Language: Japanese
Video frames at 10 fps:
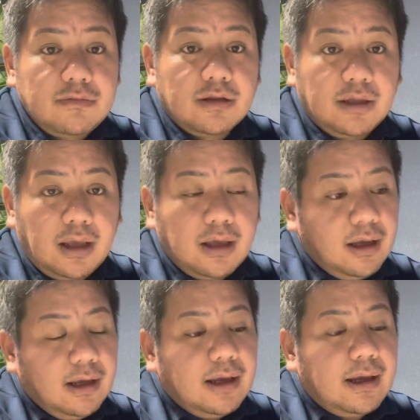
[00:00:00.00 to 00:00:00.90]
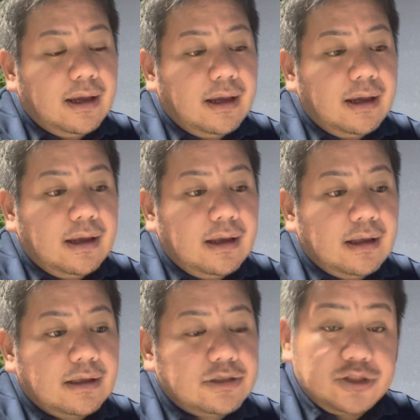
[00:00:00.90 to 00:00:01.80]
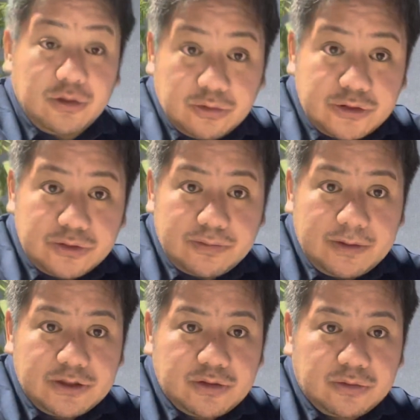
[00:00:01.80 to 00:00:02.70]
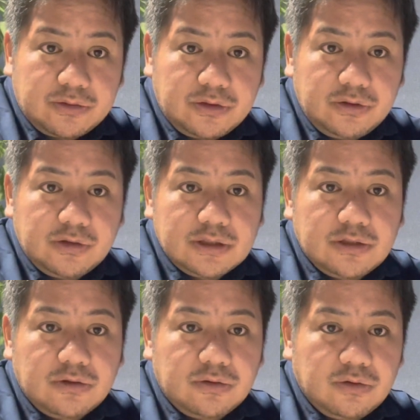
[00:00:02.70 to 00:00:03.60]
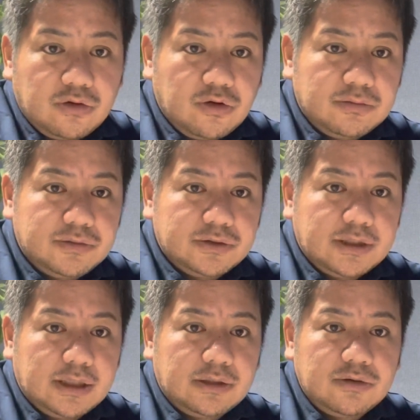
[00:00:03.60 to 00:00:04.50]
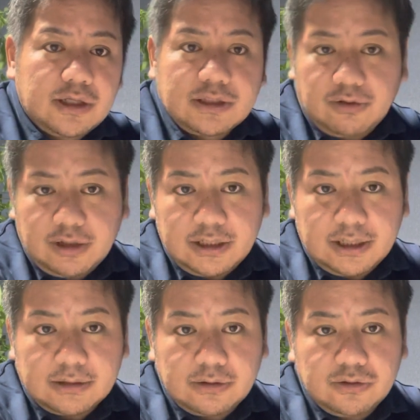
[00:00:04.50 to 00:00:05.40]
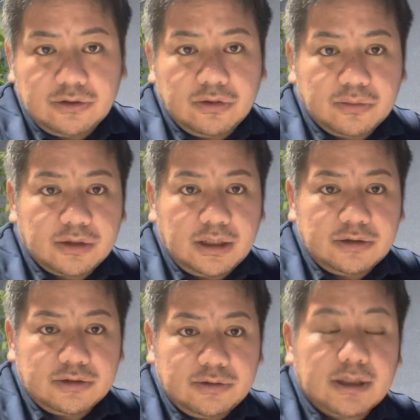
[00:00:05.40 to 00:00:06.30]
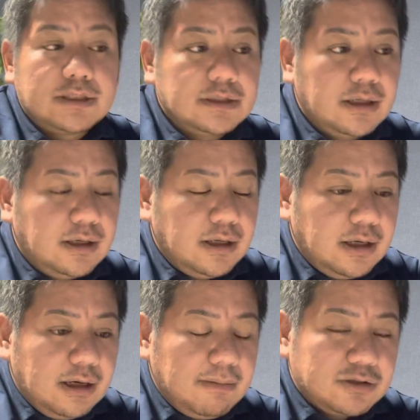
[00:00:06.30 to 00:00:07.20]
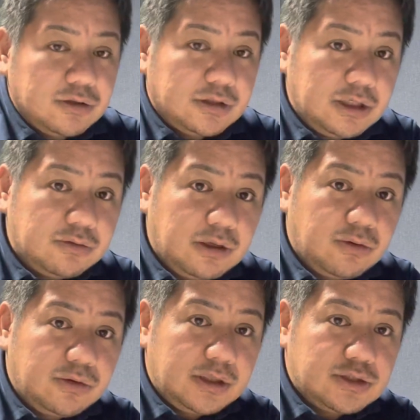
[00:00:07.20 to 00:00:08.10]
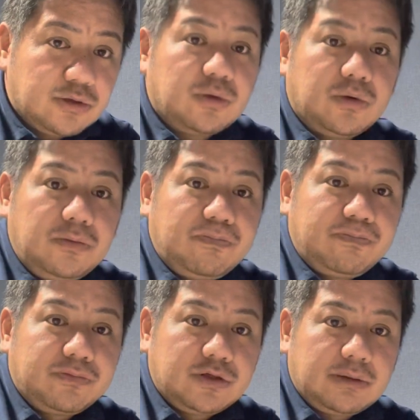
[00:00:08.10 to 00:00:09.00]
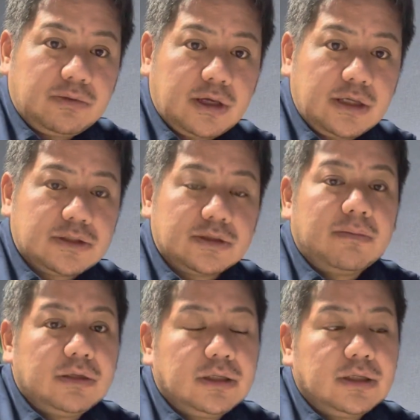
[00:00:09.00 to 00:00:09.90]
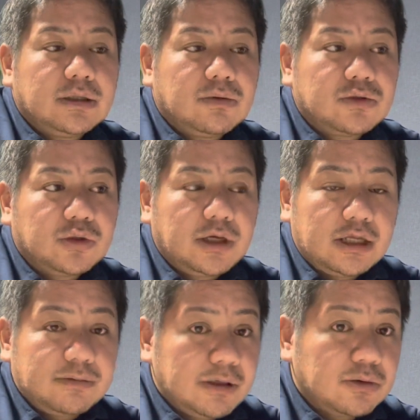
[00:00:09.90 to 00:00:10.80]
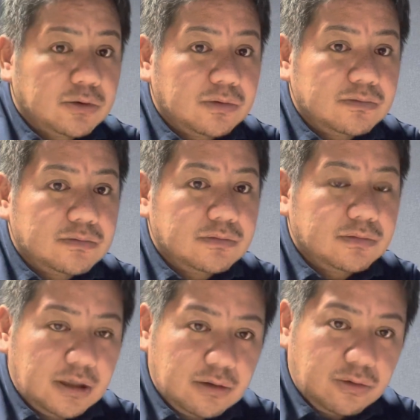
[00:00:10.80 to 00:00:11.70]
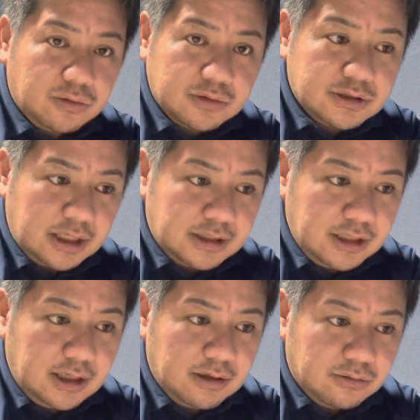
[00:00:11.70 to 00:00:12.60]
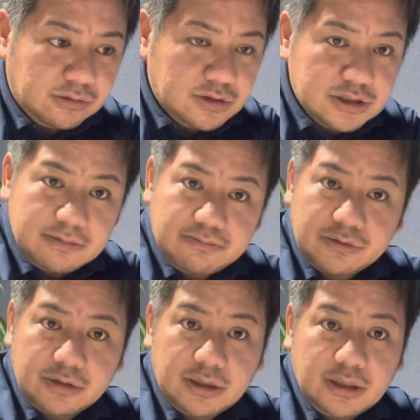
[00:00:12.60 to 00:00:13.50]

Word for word: ねえー、事業を進める人っていうような事業の業務分担っていうのをやった方がいいなっていうふうに思っているわけですね、まあ、そういったいろんなこういった情報クラブを経営するためにこの人がやるべきこと、ね、こう最低限本当にシンプルに、